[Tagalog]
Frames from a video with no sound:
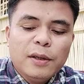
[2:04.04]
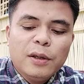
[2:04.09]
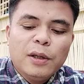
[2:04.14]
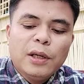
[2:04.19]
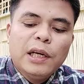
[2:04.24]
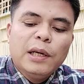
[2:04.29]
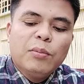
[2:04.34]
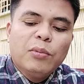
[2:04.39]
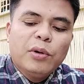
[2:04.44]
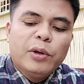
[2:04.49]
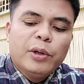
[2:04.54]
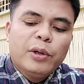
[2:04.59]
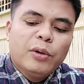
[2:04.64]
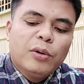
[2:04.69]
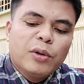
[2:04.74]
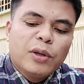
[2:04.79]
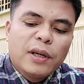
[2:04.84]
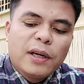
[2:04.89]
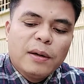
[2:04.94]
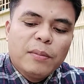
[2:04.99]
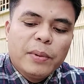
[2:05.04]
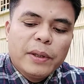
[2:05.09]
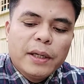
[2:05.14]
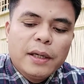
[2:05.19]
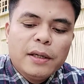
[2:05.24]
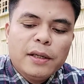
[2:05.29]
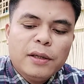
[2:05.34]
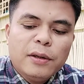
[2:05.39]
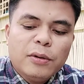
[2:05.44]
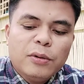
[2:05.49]
nahimo hinoon
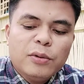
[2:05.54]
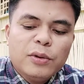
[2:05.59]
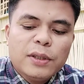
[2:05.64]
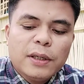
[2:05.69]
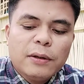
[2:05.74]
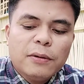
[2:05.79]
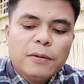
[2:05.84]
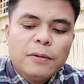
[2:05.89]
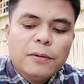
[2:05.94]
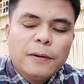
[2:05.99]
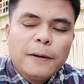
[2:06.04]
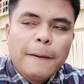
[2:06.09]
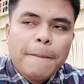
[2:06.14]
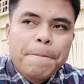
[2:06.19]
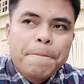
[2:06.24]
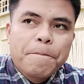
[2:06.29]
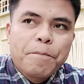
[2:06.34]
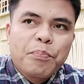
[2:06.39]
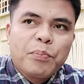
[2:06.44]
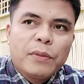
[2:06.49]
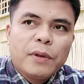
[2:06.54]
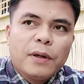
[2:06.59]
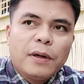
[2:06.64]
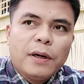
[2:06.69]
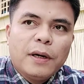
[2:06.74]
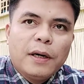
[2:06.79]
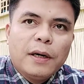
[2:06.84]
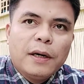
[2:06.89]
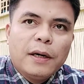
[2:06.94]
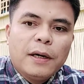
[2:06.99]
nakabayad hinoon siya og
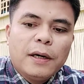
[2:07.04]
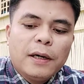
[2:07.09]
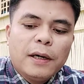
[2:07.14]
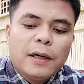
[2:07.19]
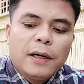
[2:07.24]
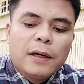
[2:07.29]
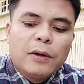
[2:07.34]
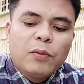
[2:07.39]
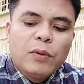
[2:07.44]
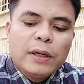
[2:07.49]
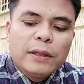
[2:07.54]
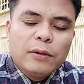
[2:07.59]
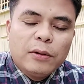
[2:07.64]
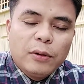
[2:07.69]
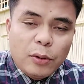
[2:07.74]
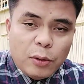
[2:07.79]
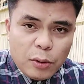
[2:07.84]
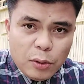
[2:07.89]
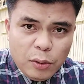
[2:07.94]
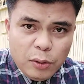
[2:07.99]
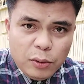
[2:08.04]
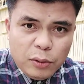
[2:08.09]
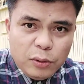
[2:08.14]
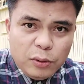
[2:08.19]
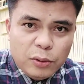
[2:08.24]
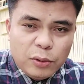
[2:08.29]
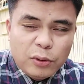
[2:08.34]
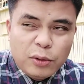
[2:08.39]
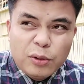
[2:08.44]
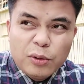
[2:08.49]
ah,
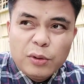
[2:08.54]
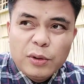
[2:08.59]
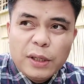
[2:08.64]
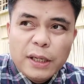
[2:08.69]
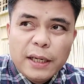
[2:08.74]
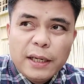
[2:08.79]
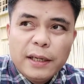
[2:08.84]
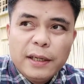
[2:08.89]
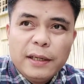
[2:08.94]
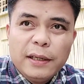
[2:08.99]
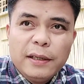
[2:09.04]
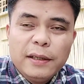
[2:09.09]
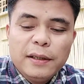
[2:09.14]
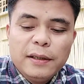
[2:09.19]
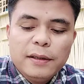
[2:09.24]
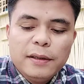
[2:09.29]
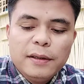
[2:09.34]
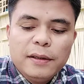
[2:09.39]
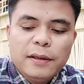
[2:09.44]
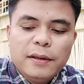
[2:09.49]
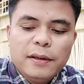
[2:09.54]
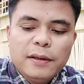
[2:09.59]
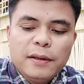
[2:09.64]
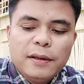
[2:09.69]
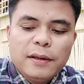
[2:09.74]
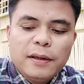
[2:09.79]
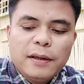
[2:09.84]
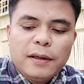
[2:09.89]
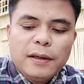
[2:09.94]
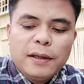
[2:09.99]
4 tungod kay
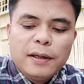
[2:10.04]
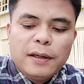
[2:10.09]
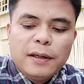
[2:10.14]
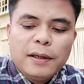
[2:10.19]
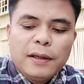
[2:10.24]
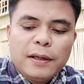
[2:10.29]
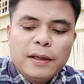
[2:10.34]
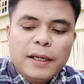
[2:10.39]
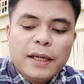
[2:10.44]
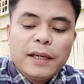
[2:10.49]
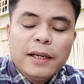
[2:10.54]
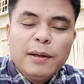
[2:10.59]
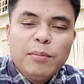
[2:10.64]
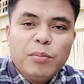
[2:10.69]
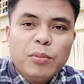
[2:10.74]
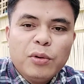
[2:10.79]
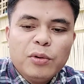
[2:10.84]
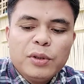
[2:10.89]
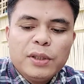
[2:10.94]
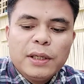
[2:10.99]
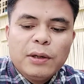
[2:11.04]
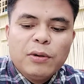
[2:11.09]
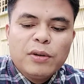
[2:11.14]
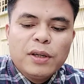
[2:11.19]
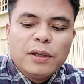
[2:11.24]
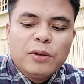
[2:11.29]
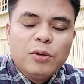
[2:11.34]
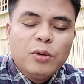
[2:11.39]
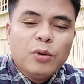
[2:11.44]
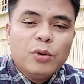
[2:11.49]
ah, nanglimbong siya og
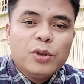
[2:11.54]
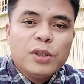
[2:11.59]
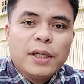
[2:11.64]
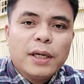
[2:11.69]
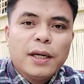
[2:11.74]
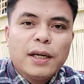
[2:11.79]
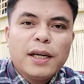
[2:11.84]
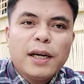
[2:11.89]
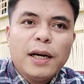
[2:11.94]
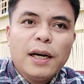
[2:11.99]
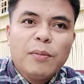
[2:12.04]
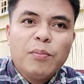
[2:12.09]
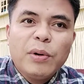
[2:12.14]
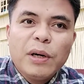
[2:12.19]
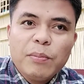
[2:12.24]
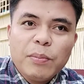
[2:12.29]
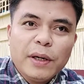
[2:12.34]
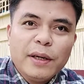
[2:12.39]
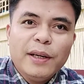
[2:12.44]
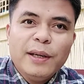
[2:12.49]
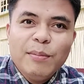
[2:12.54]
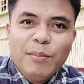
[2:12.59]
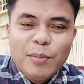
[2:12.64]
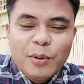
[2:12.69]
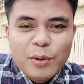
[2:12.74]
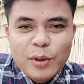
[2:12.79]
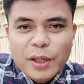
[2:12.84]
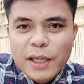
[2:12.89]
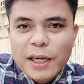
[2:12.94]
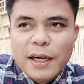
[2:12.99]
nagtuo siya nga ang
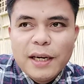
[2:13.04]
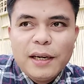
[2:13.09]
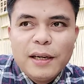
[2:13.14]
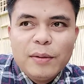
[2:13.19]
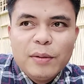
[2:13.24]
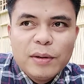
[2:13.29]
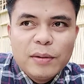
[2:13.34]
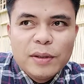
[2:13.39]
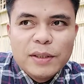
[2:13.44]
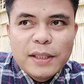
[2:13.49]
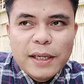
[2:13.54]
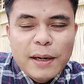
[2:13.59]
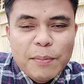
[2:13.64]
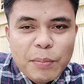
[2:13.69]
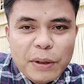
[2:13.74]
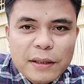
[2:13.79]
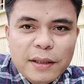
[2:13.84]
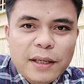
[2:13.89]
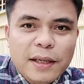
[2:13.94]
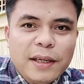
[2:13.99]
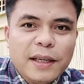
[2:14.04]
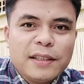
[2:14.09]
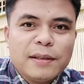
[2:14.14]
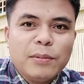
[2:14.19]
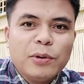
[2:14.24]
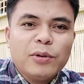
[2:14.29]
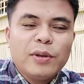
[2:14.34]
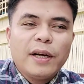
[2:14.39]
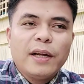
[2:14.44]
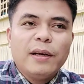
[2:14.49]
pagpanglimbong niya sa iyang pagtikas
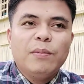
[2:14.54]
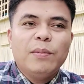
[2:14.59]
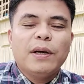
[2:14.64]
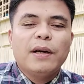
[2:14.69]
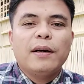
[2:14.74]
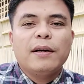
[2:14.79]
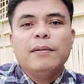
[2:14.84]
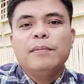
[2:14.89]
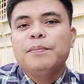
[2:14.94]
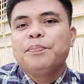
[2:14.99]
mong driver